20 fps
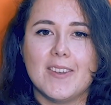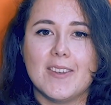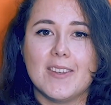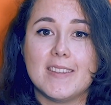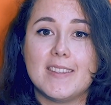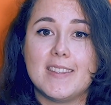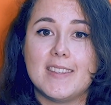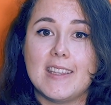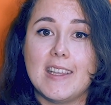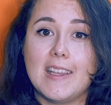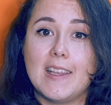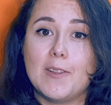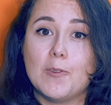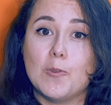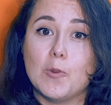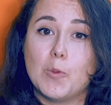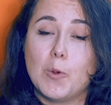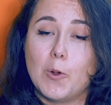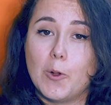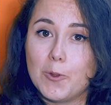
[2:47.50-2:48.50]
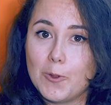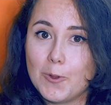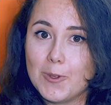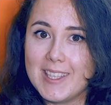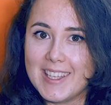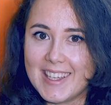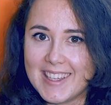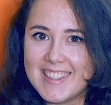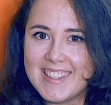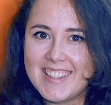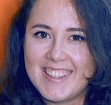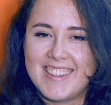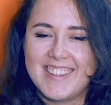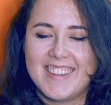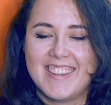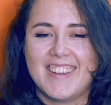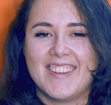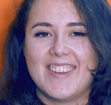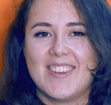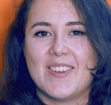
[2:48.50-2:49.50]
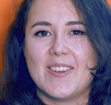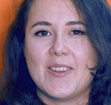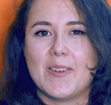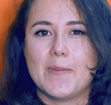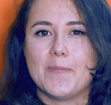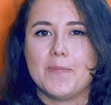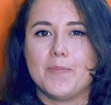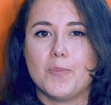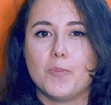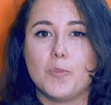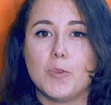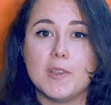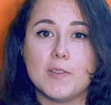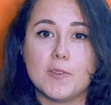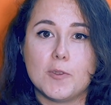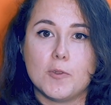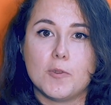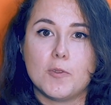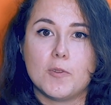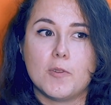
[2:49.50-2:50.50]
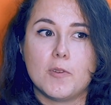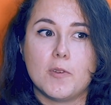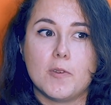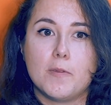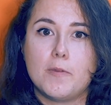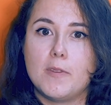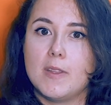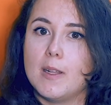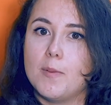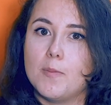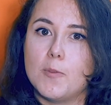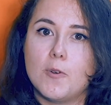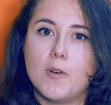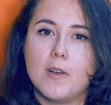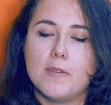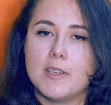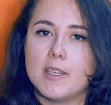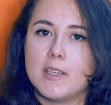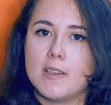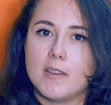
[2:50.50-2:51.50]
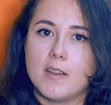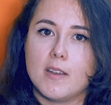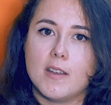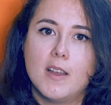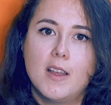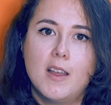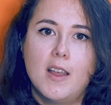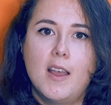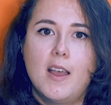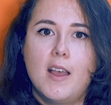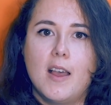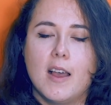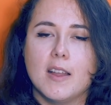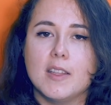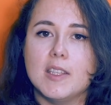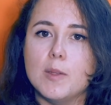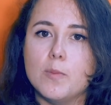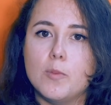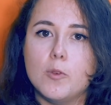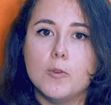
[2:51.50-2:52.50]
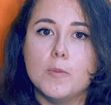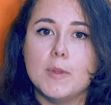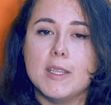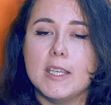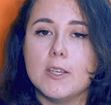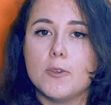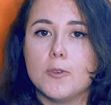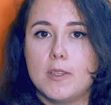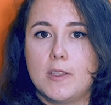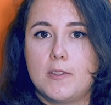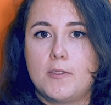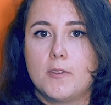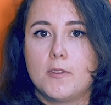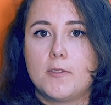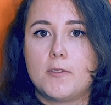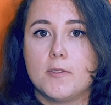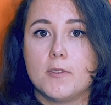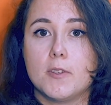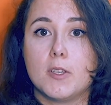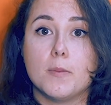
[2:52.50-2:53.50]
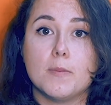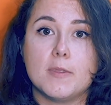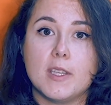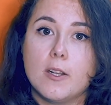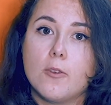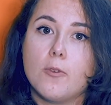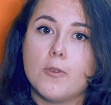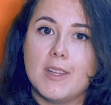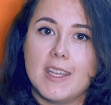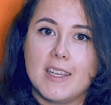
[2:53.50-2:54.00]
euh, c'est de prendre des risques. Euh, puisque finalement avec un diplôme et des connaissances comme celles qu'on